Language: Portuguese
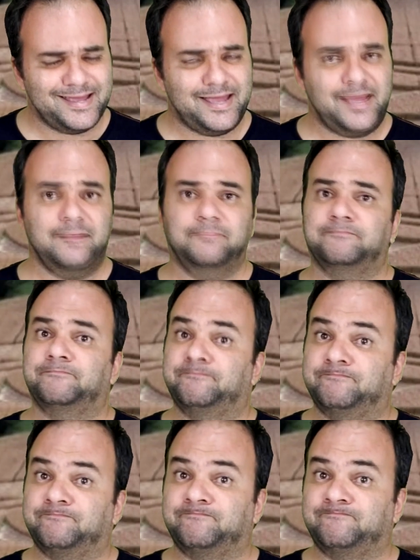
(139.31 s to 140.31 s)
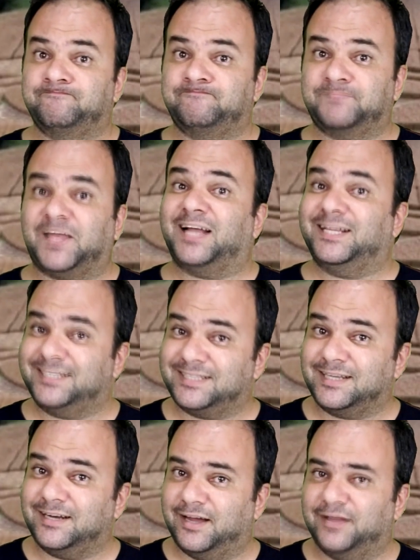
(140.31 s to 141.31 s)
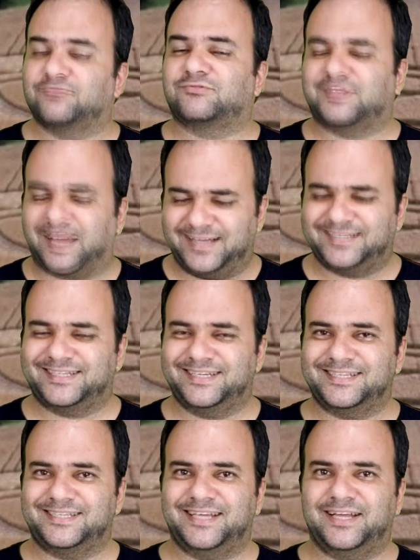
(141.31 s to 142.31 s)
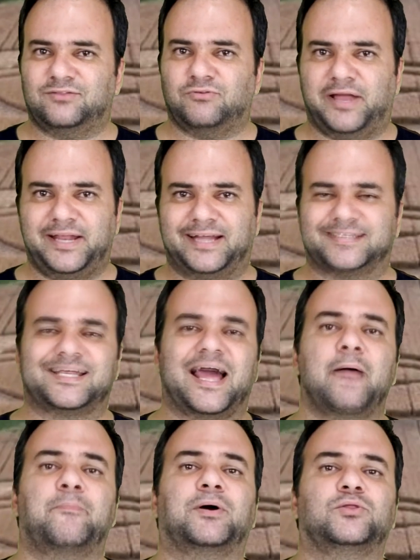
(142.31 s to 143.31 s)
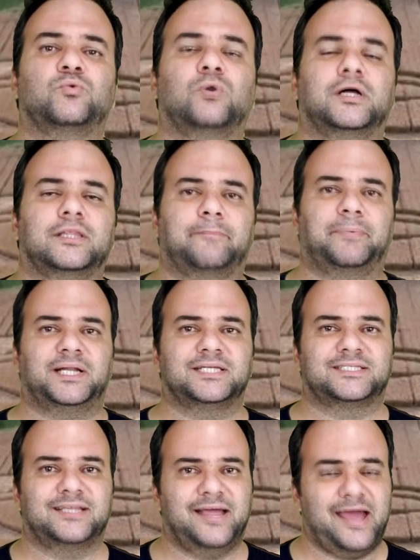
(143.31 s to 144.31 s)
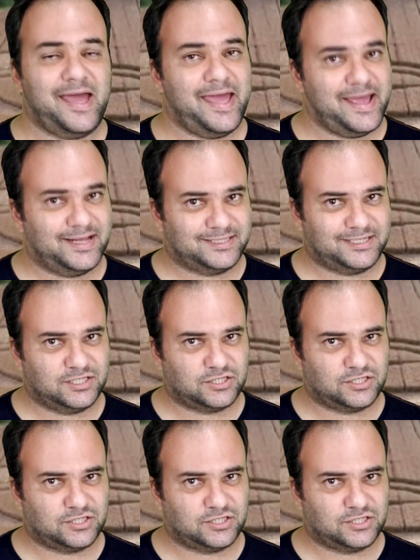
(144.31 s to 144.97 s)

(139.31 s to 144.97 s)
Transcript: e tá estranho, tá esquisito aí nessa época do ano aparecer este